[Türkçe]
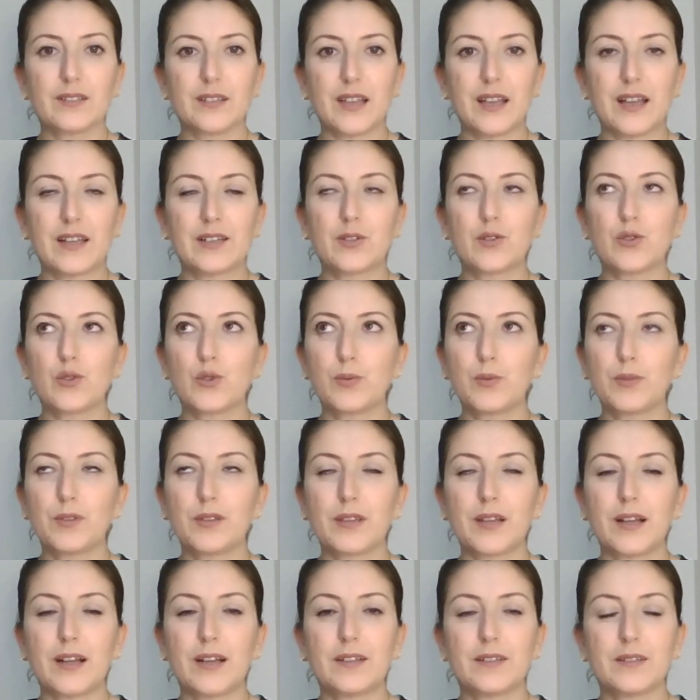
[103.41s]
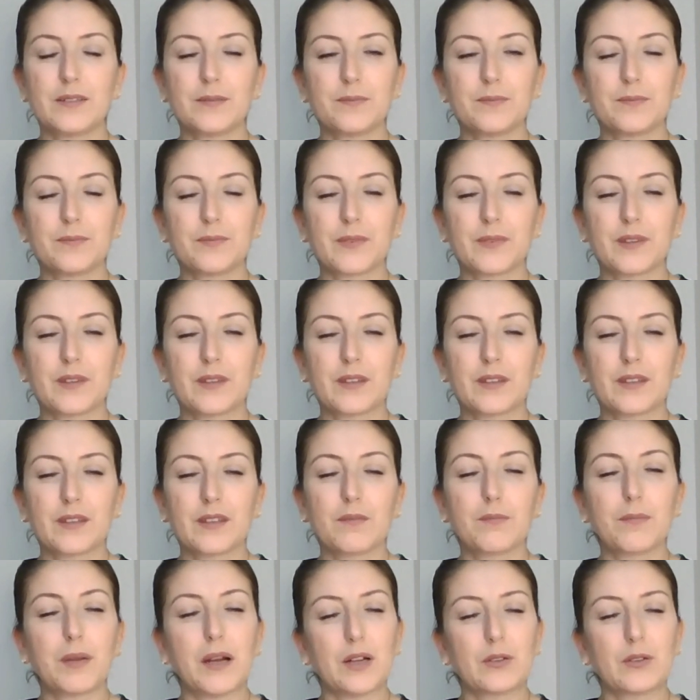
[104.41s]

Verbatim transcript: Yani Jüpiter ıı,